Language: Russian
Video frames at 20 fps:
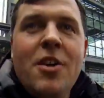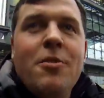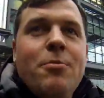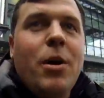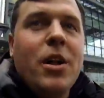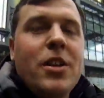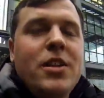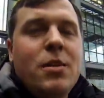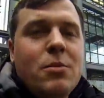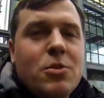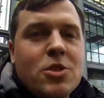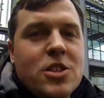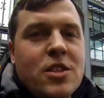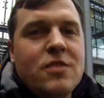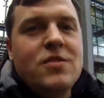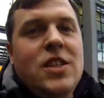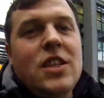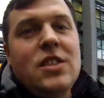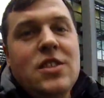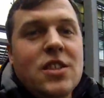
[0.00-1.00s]
вполне можно
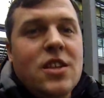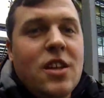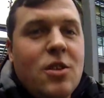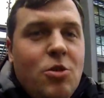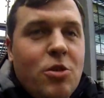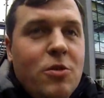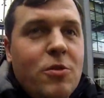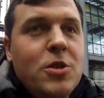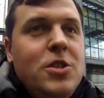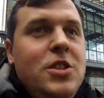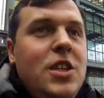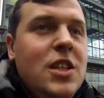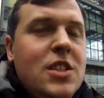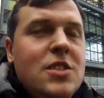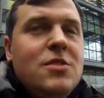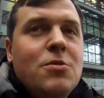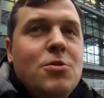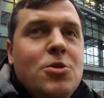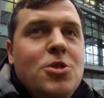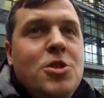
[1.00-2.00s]
взять за такую вот
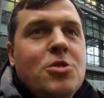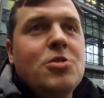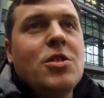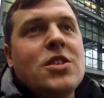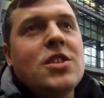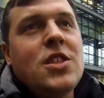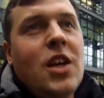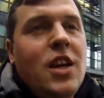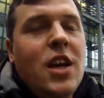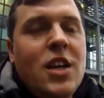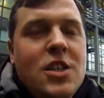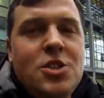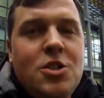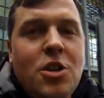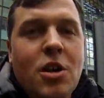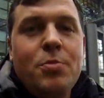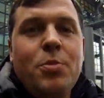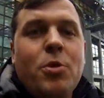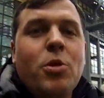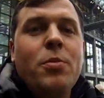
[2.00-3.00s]
действующую,
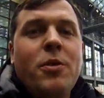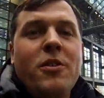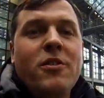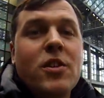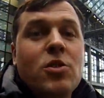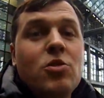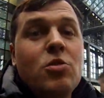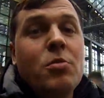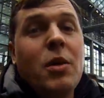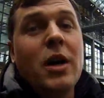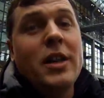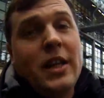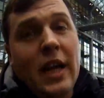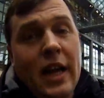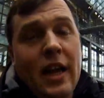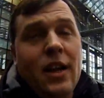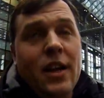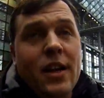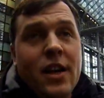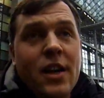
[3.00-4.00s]
настоящую, опробованную
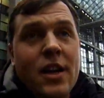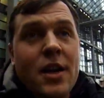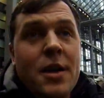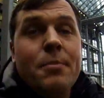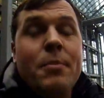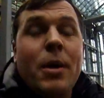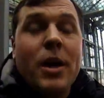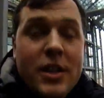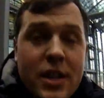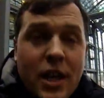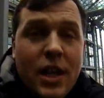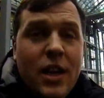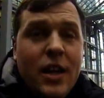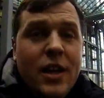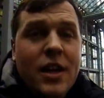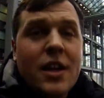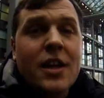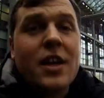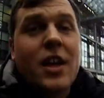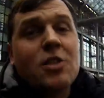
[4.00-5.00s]
модель. Модель,
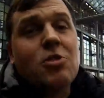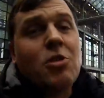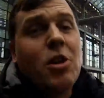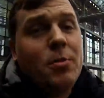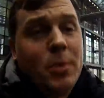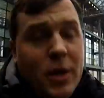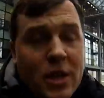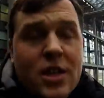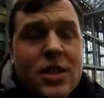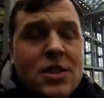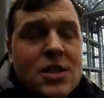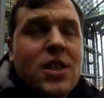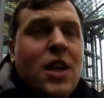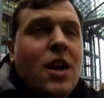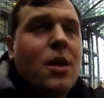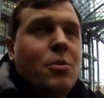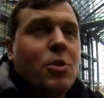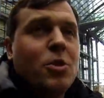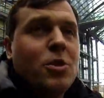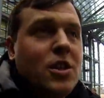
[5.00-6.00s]
которая прекрасно
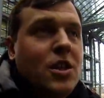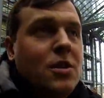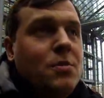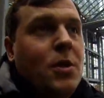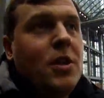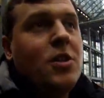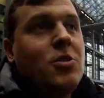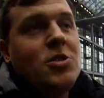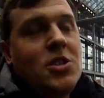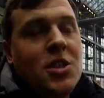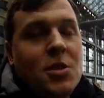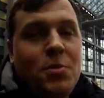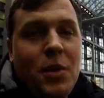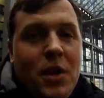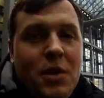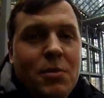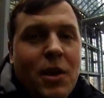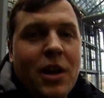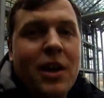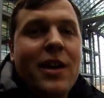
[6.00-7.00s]
работает, приносит
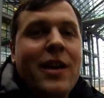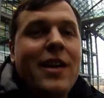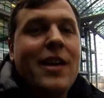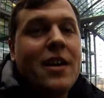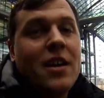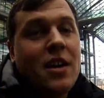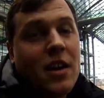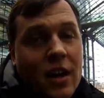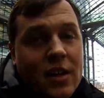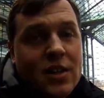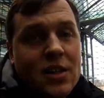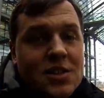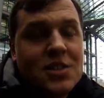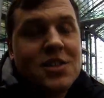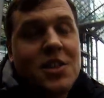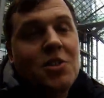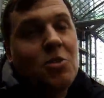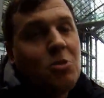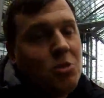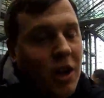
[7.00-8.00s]
прибыль, радость
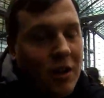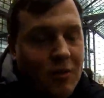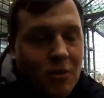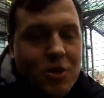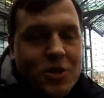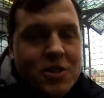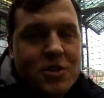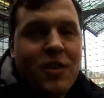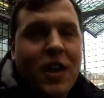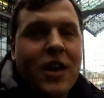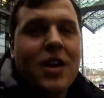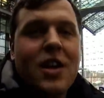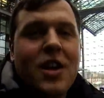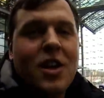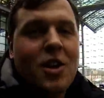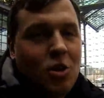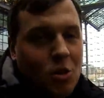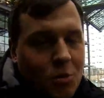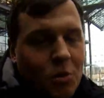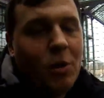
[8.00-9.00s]
и удовольствие
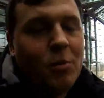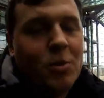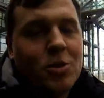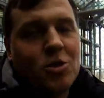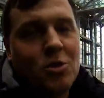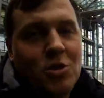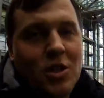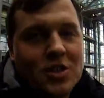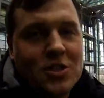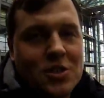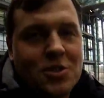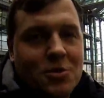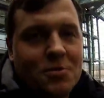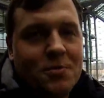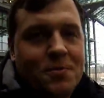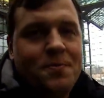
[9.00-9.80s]
любому туристу.